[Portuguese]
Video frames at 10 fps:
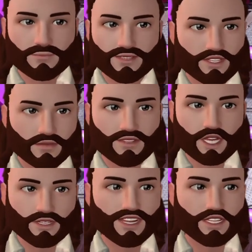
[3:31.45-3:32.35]
No
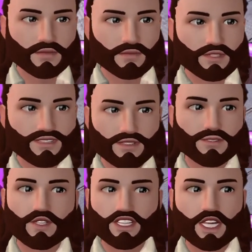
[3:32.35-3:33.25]
entanto, o
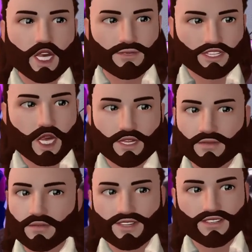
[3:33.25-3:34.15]
Special não
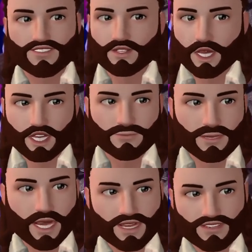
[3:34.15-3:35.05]
confirmou
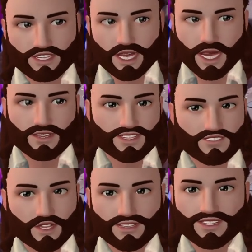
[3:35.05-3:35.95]
mais nada,
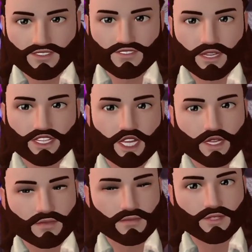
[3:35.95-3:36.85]
foi isso que ele falou.
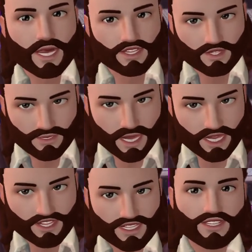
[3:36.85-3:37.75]
Vai ter um
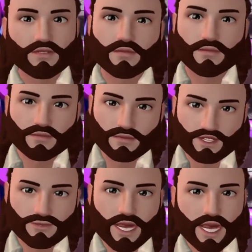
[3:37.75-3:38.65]
hardware que
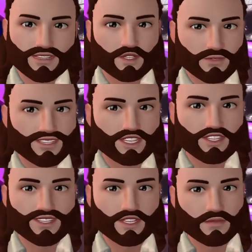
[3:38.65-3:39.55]
vai
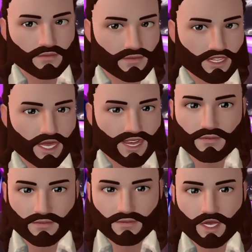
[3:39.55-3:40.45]
surpreender a
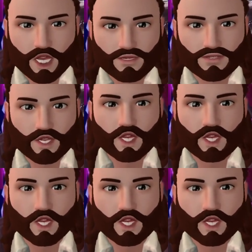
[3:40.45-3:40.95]
galera. Ponto.